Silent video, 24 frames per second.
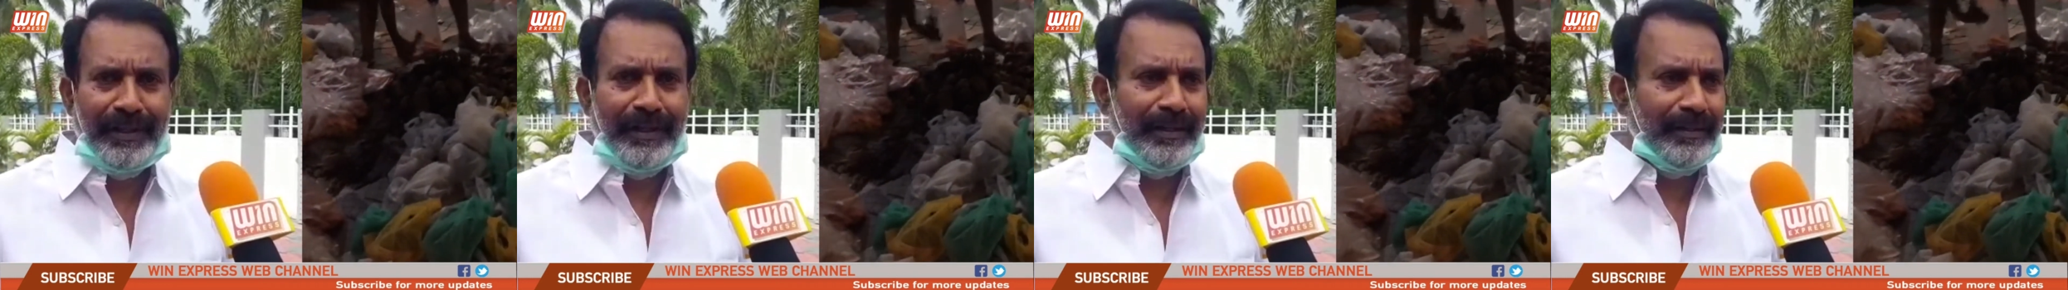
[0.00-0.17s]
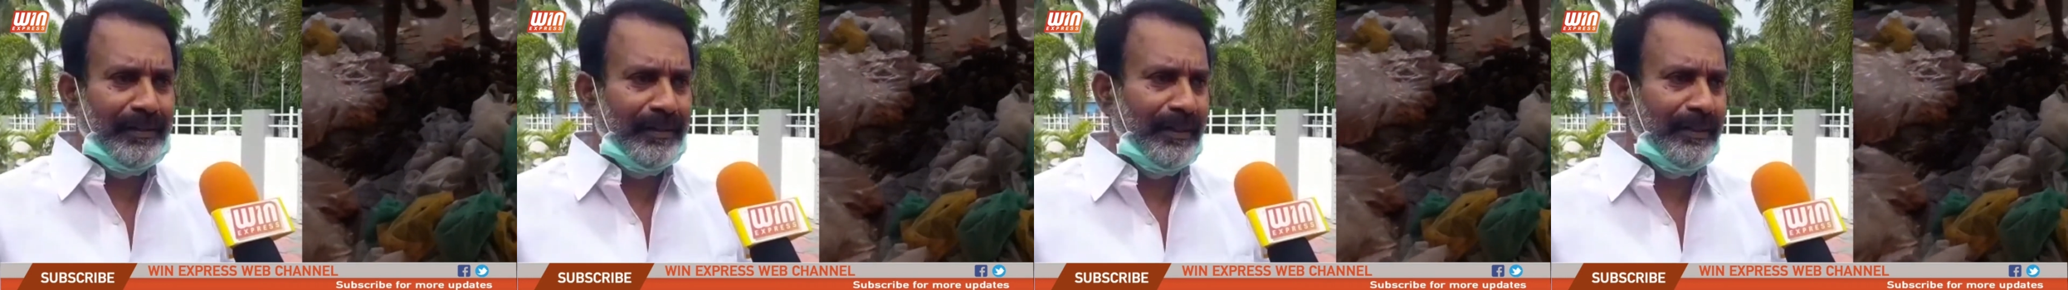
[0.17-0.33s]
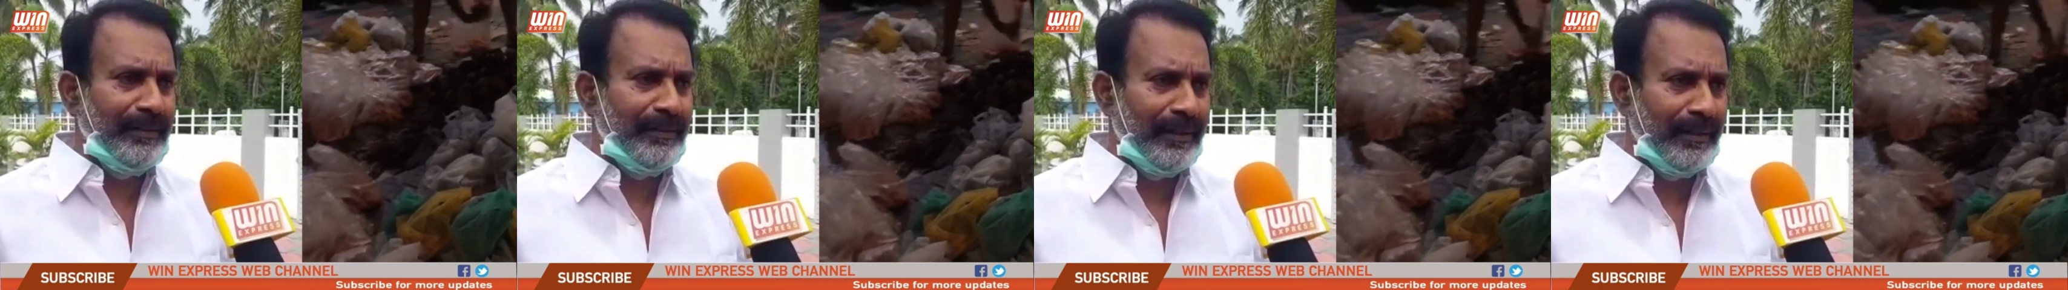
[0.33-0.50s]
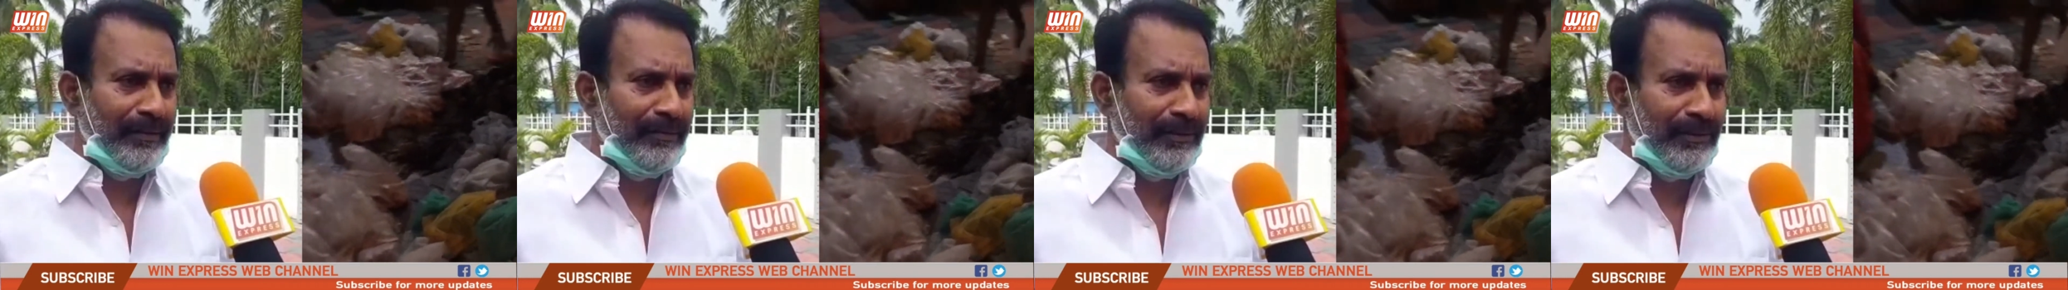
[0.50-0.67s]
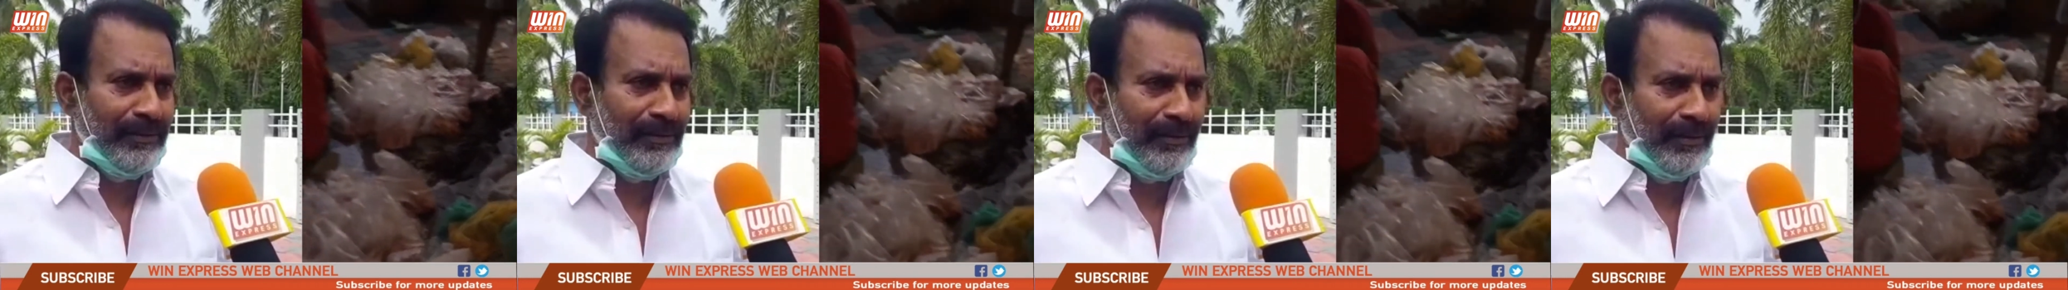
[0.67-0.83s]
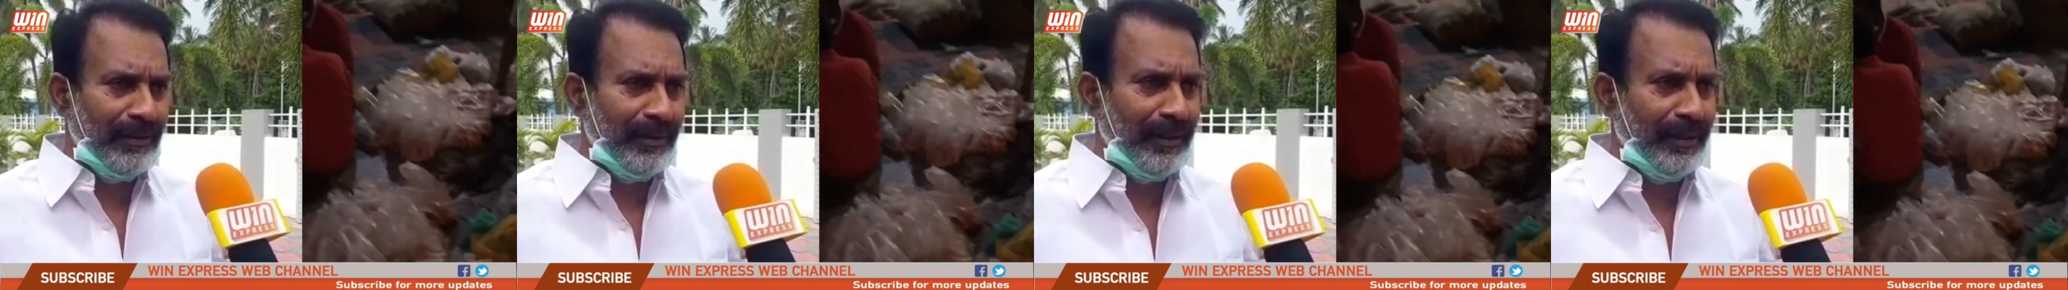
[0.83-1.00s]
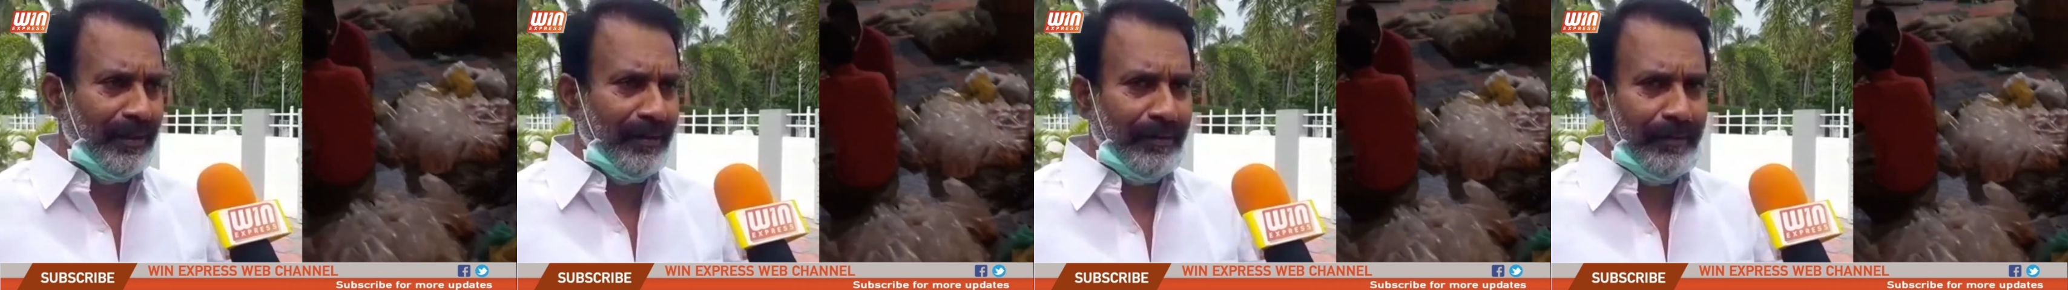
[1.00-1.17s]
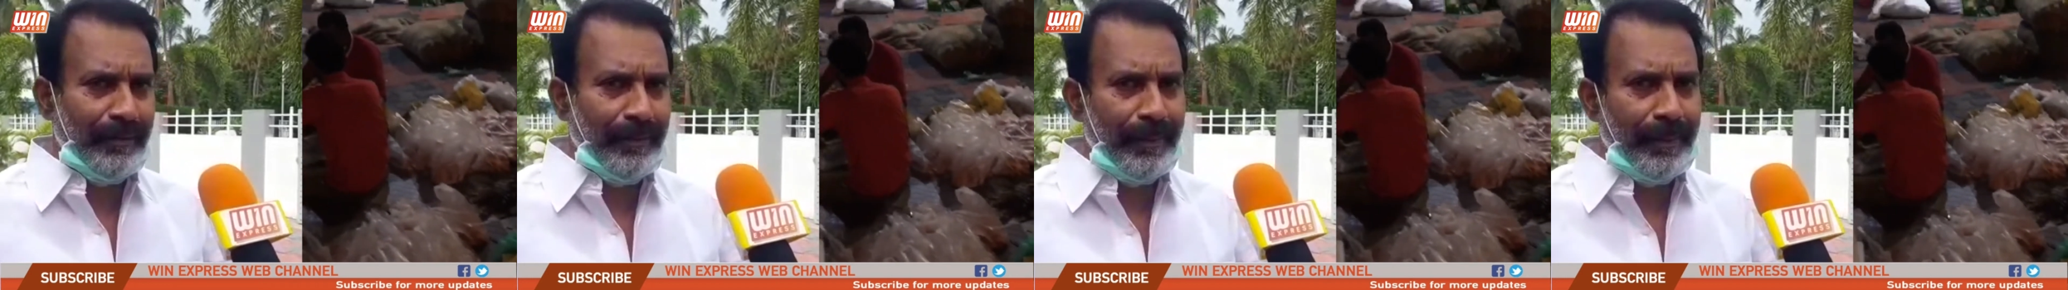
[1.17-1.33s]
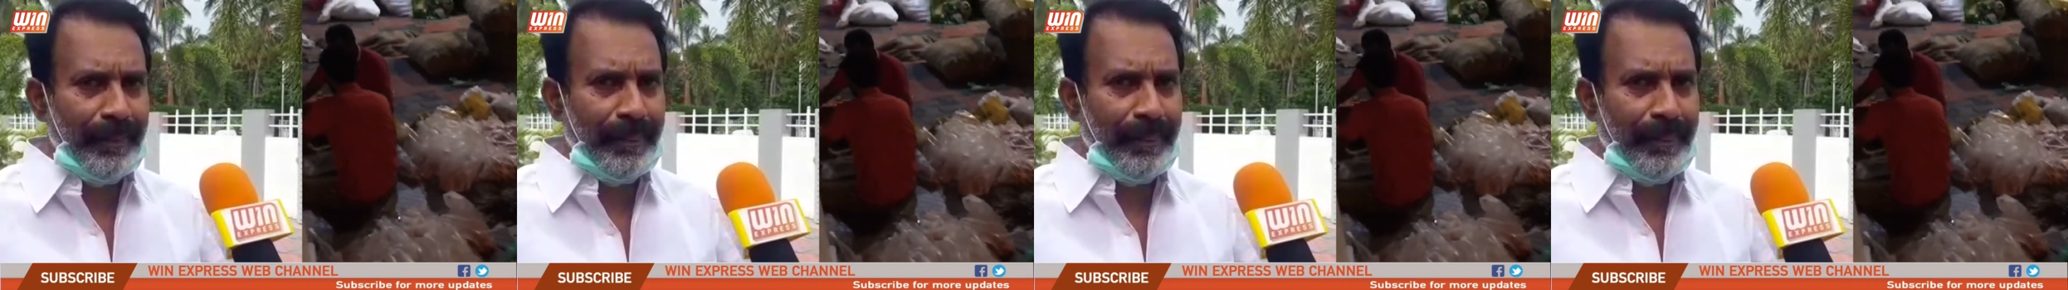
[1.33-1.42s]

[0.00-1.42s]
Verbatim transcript: நேரத்தில் தெரிவிக்கிறேன்